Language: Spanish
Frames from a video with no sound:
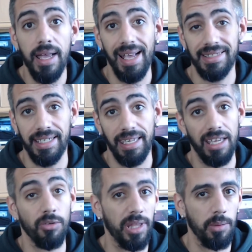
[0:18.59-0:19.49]
Así que ya
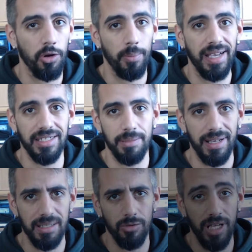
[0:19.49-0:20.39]
no me demoro más y
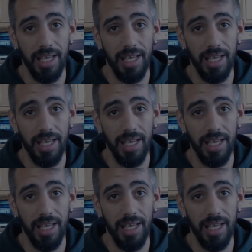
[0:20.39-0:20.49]
pasemos a la